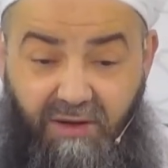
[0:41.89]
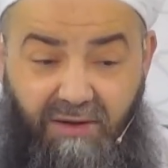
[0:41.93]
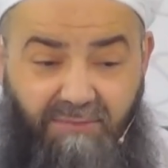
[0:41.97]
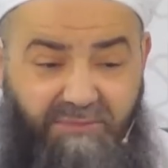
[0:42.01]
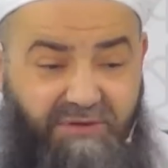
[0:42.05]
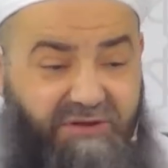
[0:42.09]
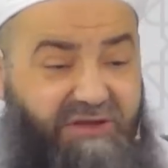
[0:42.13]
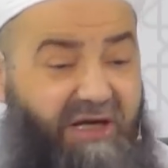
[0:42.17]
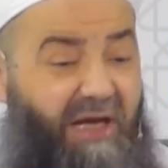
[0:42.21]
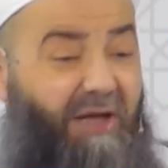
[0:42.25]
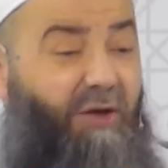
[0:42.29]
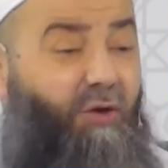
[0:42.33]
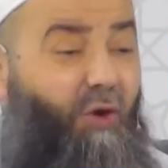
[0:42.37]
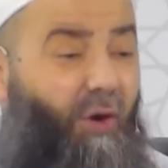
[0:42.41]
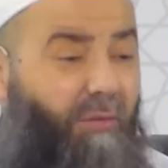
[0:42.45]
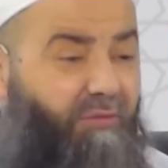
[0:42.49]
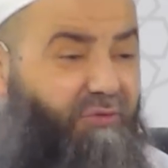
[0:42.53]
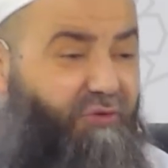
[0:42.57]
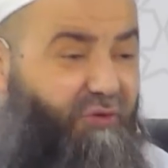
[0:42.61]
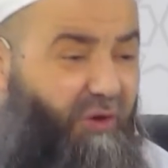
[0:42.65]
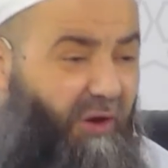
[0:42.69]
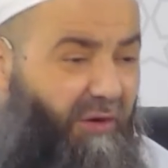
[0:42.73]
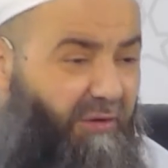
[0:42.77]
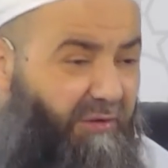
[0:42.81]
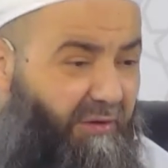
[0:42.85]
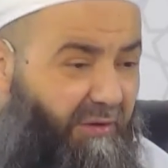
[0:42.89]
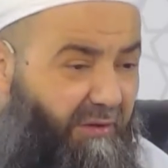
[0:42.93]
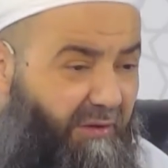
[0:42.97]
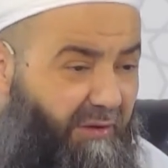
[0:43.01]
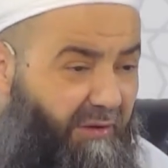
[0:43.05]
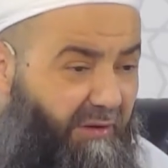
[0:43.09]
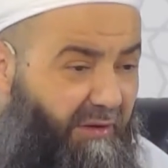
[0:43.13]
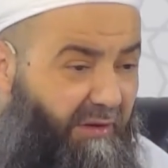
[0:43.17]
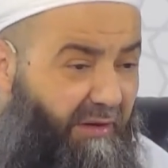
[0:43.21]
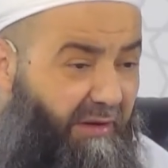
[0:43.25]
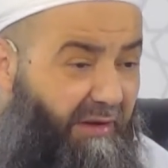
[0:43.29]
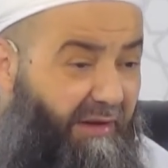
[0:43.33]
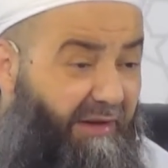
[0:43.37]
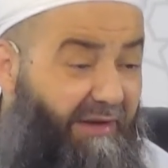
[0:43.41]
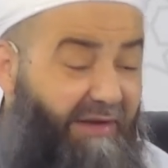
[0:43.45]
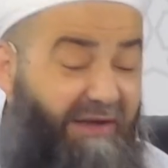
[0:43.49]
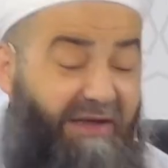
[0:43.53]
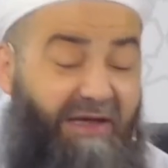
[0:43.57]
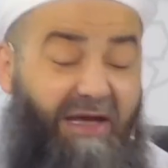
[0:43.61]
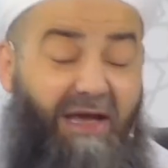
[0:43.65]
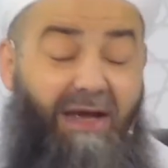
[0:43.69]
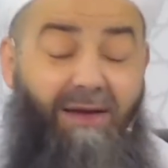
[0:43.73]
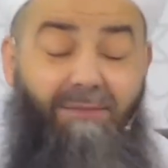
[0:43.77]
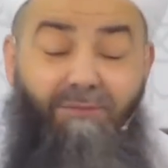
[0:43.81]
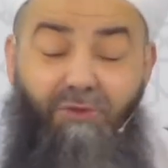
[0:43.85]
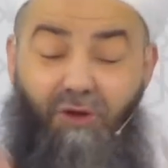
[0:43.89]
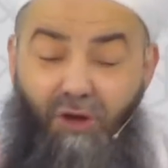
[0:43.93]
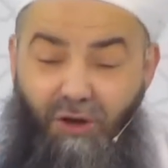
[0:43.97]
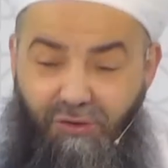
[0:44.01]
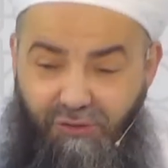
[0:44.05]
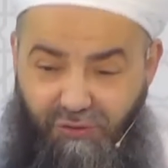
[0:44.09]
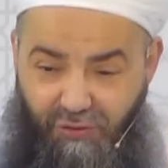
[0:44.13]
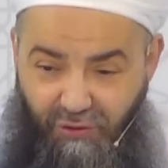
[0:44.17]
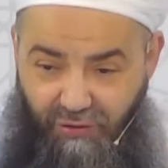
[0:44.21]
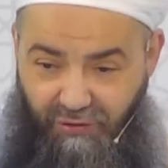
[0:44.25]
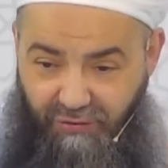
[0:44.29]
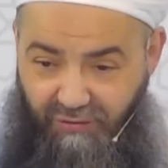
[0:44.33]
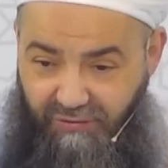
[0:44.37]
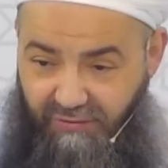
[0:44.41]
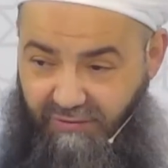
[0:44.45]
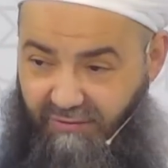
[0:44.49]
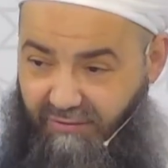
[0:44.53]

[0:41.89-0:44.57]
Bir şey yiyor musun? Yiyemiyorsun.